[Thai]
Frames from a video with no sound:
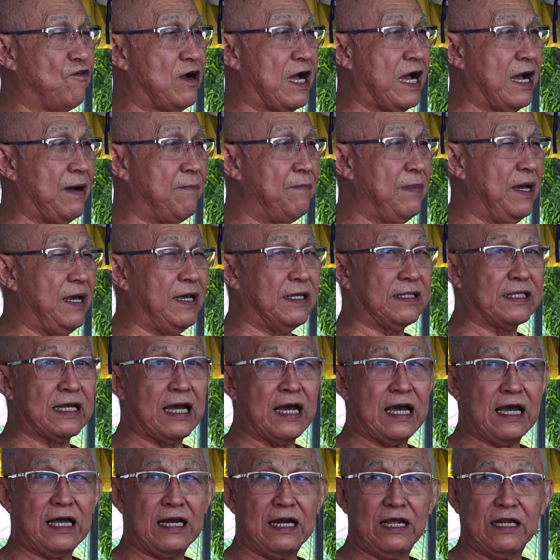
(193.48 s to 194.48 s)
ความเมต
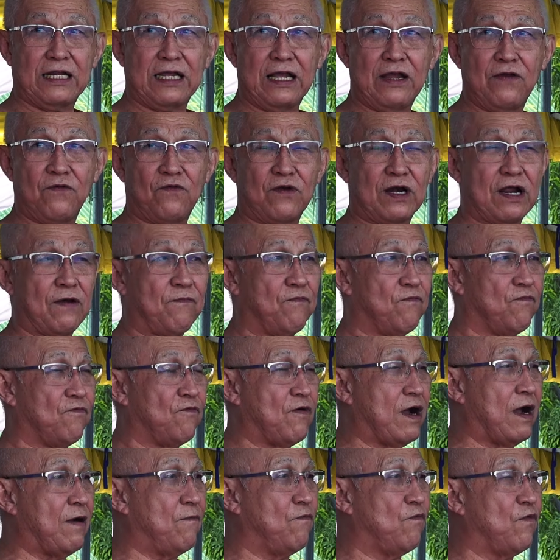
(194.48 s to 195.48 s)
ตาและได้รับความ